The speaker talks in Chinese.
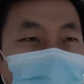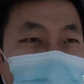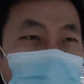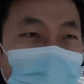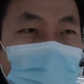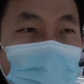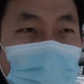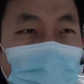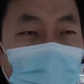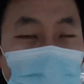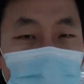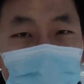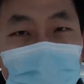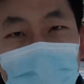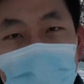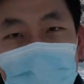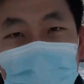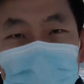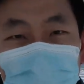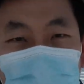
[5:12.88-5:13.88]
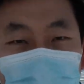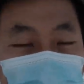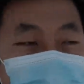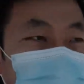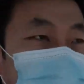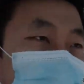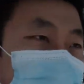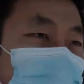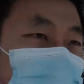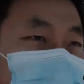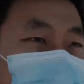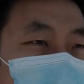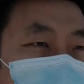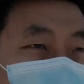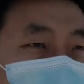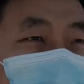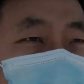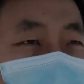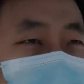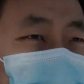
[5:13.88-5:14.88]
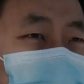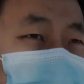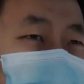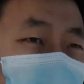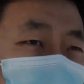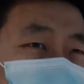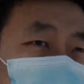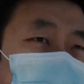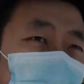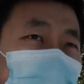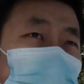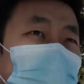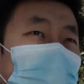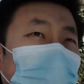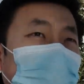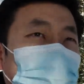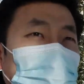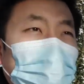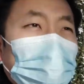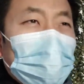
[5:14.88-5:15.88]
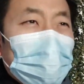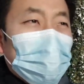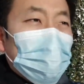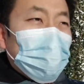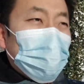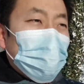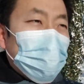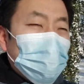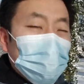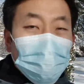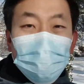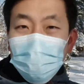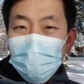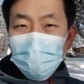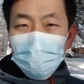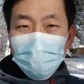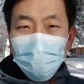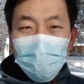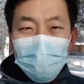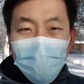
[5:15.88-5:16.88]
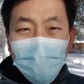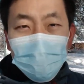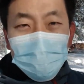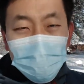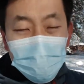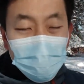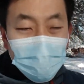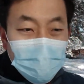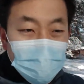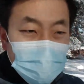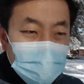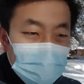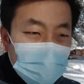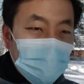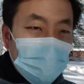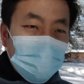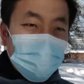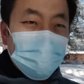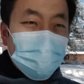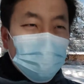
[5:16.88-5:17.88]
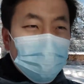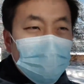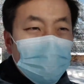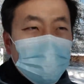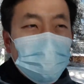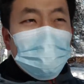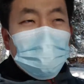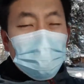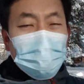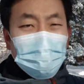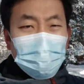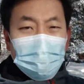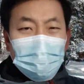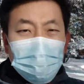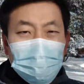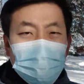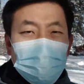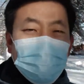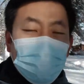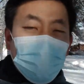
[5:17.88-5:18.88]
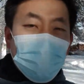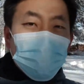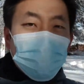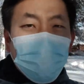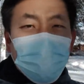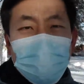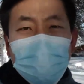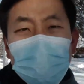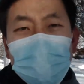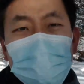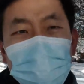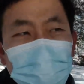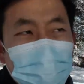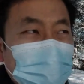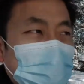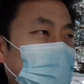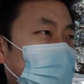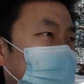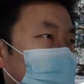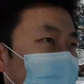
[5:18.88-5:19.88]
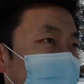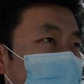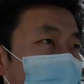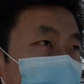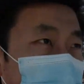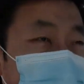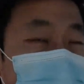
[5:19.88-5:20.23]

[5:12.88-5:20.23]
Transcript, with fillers: 价，我可以跟大家说一下，就是呃全毛坯，然后是两百呃